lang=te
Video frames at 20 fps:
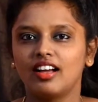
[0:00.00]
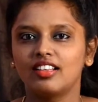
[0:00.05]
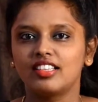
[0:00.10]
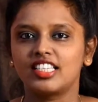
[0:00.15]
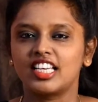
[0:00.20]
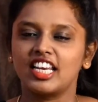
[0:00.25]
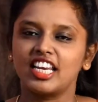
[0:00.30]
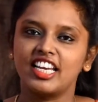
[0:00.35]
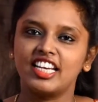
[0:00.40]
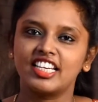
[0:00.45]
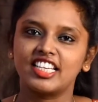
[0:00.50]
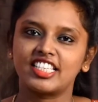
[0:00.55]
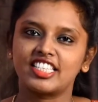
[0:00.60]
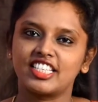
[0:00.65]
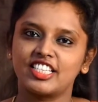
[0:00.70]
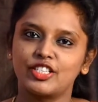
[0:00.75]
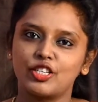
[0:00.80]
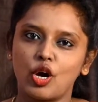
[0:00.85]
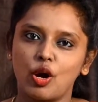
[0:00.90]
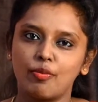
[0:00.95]
చాలా
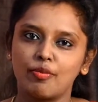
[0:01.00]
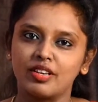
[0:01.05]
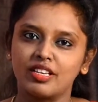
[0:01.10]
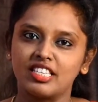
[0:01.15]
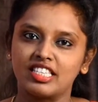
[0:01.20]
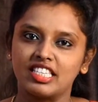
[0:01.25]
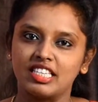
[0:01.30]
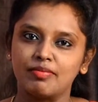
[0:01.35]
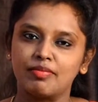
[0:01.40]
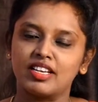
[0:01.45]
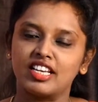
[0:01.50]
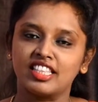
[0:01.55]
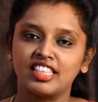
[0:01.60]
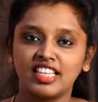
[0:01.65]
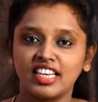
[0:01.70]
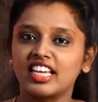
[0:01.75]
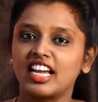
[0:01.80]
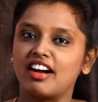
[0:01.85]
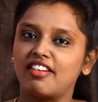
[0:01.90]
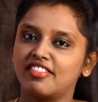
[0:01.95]
ఇంట్రెస్టింగ్ టాపిక్స్ని మా
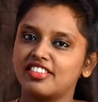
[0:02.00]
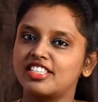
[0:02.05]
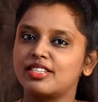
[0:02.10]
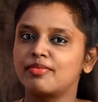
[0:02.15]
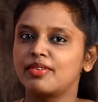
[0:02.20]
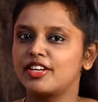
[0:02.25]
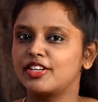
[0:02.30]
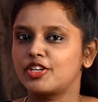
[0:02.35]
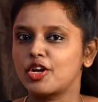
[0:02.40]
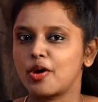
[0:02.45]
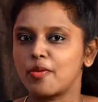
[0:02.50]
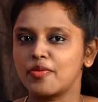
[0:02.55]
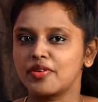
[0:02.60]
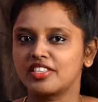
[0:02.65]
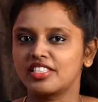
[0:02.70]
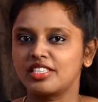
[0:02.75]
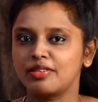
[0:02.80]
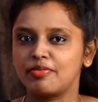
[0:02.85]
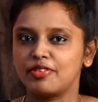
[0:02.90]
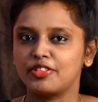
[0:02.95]
అందరికీ అవసరమయ్యే
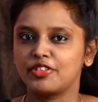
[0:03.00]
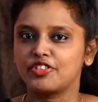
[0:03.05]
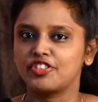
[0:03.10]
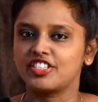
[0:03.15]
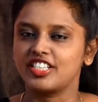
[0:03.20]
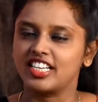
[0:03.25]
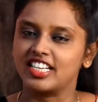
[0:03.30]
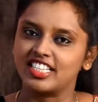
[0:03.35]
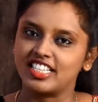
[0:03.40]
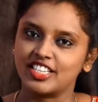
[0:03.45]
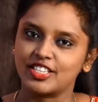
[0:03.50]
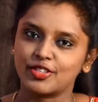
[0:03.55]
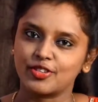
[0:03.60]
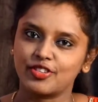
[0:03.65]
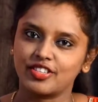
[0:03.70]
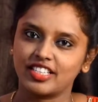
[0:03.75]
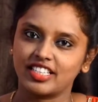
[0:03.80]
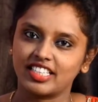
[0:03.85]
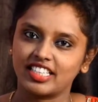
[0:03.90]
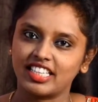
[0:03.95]
టాపిక్స్ని మీతో షేర్
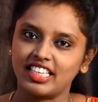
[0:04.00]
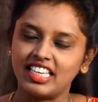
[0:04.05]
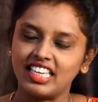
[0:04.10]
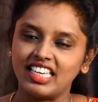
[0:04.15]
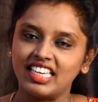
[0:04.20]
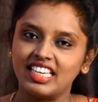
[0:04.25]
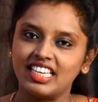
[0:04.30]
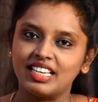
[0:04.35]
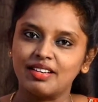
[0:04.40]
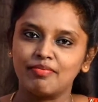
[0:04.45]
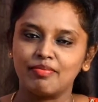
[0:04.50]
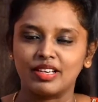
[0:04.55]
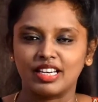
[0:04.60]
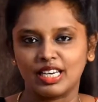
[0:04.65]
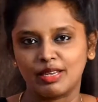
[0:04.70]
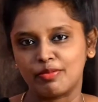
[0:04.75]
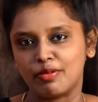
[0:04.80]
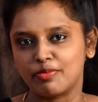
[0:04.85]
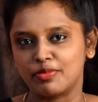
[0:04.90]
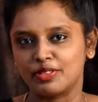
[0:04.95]
చేసుకోవడానికి
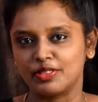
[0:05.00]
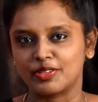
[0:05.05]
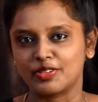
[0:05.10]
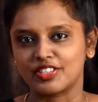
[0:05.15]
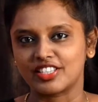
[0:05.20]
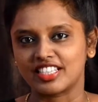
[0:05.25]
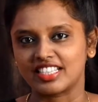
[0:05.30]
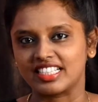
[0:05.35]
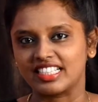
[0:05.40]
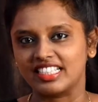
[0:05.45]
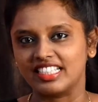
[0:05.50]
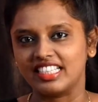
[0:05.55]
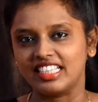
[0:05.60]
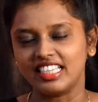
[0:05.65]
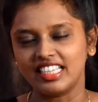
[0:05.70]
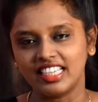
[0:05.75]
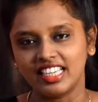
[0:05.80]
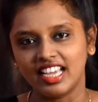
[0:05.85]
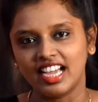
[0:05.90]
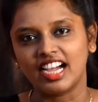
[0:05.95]
మరలా మీ ముందుకు వచ్చానండి
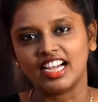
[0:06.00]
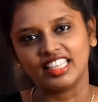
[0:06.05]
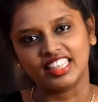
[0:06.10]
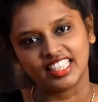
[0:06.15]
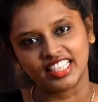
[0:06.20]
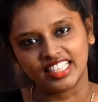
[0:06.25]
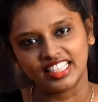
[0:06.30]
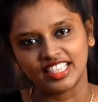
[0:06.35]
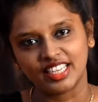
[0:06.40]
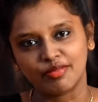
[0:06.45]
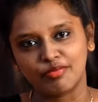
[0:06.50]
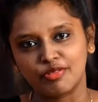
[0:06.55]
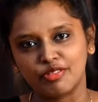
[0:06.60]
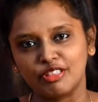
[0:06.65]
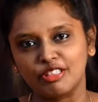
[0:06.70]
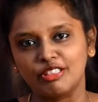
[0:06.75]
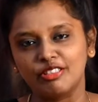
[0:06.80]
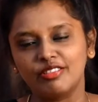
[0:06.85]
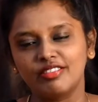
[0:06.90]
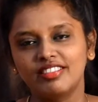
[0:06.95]
అంతకంటే
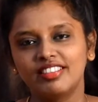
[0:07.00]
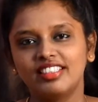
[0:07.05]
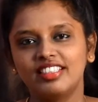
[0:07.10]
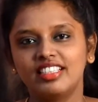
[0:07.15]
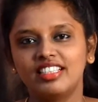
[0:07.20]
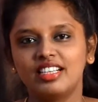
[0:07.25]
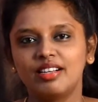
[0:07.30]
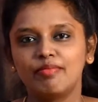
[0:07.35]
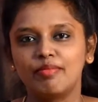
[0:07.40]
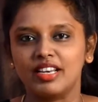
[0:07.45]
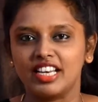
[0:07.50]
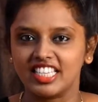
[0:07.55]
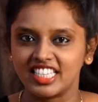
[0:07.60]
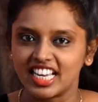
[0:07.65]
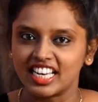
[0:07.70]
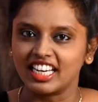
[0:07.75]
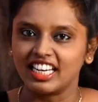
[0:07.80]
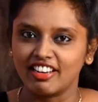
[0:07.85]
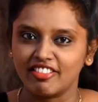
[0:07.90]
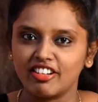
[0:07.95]
ముందు మన
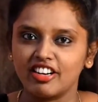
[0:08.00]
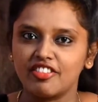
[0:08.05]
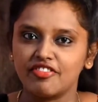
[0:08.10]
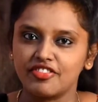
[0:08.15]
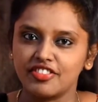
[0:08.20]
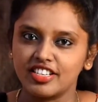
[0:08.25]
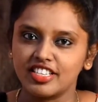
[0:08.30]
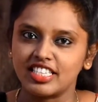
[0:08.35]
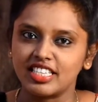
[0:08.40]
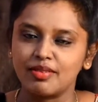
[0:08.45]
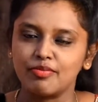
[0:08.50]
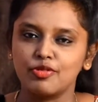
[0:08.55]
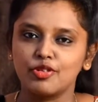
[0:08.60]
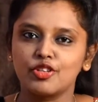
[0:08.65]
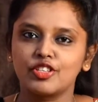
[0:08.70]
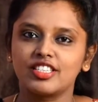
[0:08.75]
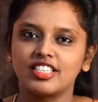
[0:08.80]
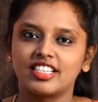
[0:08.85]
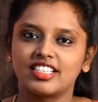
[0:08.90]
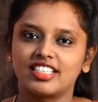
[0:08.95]
ఛానల్ ఎవరైనా ఫస్ట్ టైం
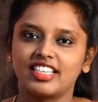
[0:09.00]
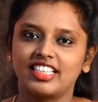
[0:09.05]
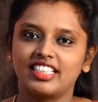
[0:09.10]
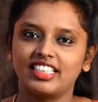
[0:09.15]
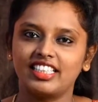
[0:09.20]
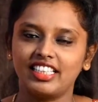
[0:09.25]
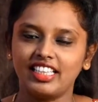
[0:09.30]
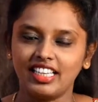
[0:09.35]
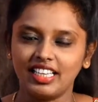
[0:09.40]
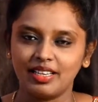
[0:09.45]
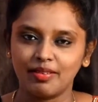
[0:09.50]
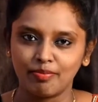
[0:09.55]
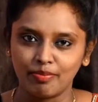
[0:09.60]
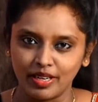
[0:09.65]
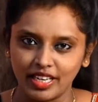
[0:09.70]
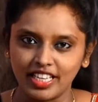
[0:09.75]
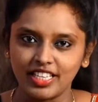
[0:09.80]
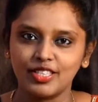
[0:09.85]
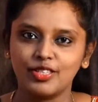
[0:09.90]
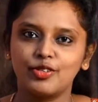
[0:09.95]
చూసినట్లయితే
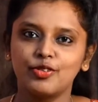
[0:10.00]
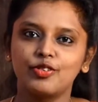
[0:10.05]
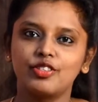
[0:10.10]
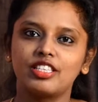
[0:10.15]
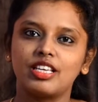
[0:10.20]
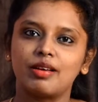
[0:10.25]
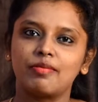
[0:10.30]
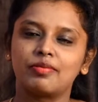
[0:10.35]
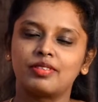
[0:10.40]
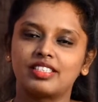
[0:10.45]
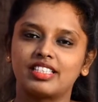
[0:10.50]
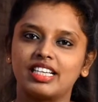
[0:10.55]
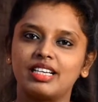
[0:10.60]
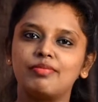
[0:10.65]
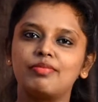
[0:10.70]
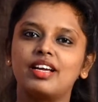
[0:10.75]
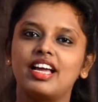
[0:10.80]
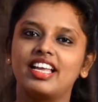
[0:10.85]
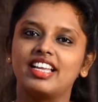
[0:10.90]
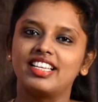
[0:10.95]
ప్లీజ్ డూ
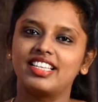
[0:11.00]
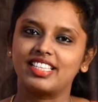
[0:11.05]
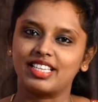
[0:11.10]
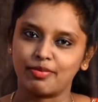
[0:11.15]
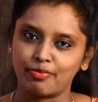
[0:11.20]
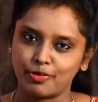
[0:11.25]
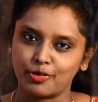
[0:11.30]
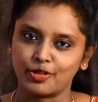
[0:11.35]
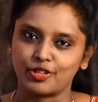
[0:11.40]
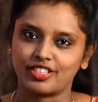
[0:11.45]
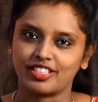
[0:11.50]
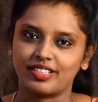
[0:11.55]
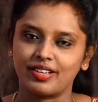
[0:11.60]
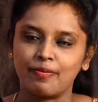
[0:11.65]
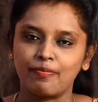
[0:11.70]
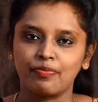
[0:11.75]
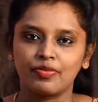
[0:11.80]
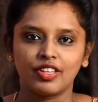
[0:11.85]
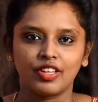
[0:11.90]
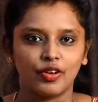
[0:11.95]
సబ్స్క్రైబ్ అండ్ సపోర్ట్
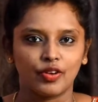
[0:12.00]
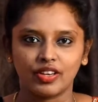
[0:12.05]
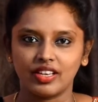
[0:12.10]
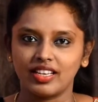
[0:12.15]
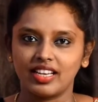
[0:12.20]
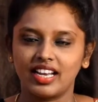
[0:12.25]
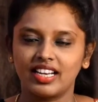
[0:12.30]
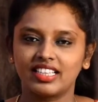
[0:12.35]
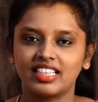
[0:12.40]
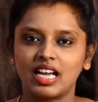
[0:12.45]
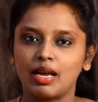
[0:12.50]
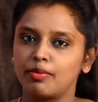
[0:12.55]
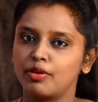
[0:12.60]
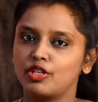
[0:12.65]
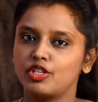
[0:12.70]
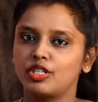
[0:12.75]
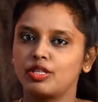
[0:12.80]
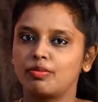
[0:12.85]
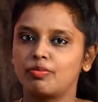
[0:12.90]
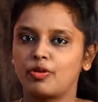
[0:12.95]
ఓకే అండ్
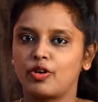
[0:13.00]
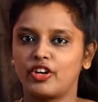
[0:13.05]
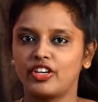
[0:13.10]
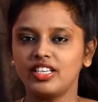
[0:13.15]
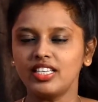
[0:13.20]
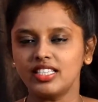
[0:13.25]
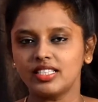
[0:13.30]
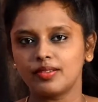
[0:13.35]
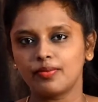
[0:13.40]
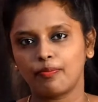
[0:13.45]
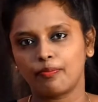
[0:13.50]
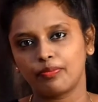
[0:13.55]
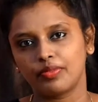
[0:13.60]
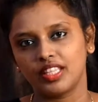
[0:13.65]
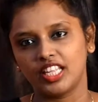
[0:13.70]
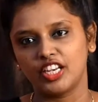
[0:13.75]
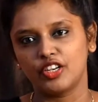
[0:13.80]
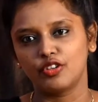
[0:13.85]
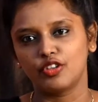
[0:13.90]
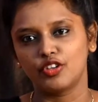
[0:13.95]
కమింగ్ టు ద పాయింట్
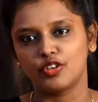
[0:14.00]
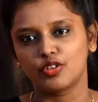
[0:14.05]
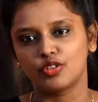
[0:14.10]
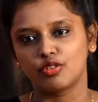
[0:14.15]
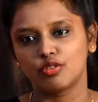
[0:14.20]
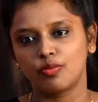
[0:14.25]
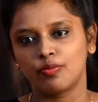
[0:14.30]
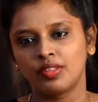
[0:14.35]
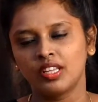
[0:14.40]
నేను ఈరోజు